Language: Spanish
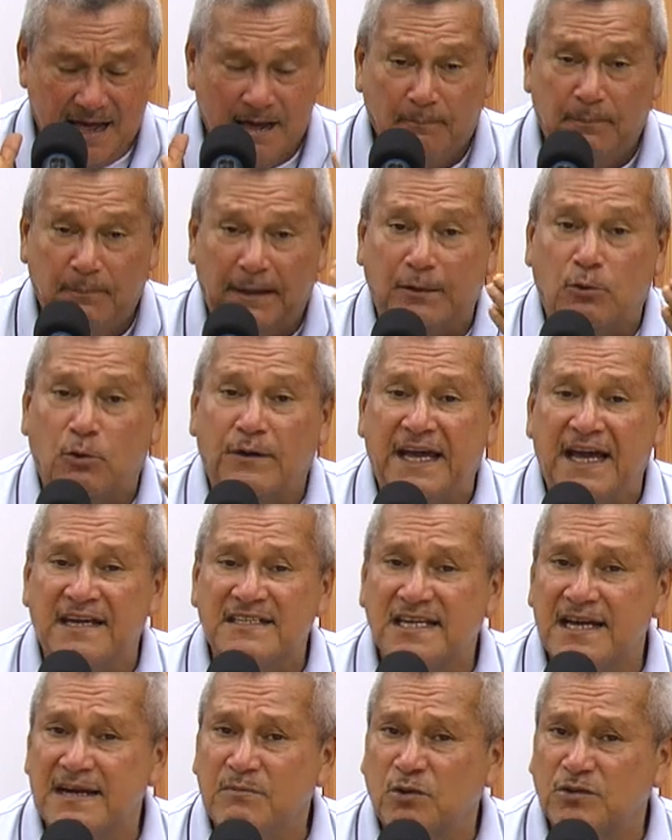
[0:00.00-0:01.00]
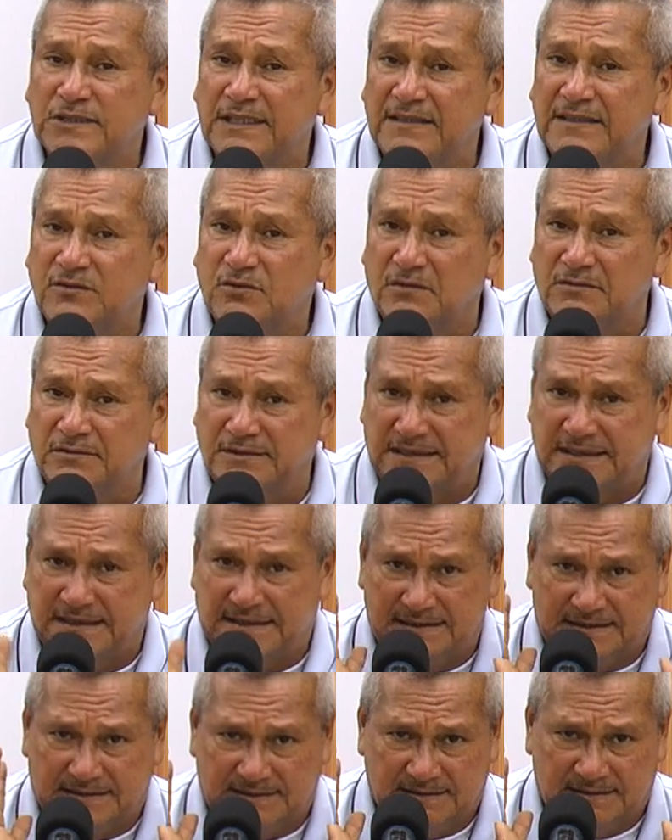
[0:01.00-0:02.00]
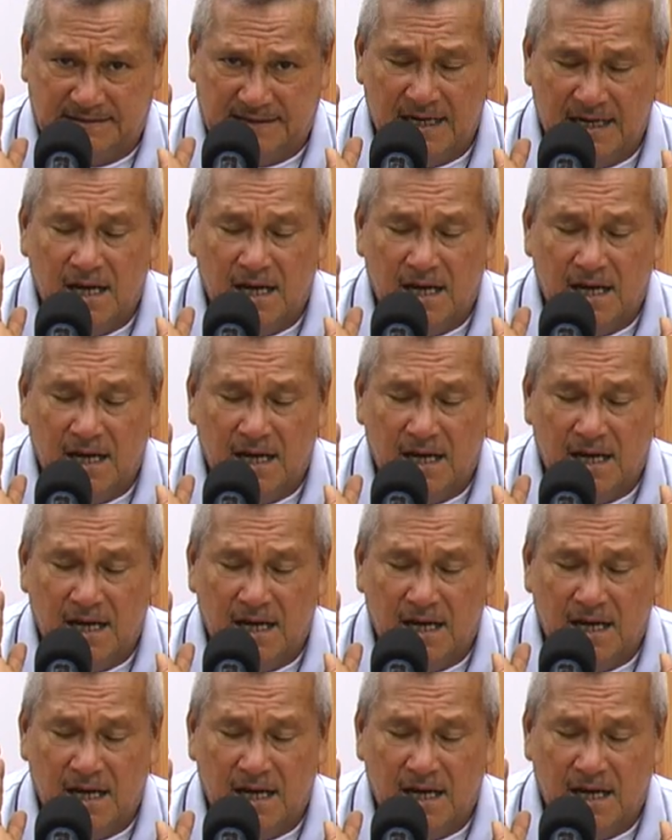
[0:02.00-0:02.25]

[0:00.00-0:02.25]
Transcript: Pero ¿qué hacemos entonces?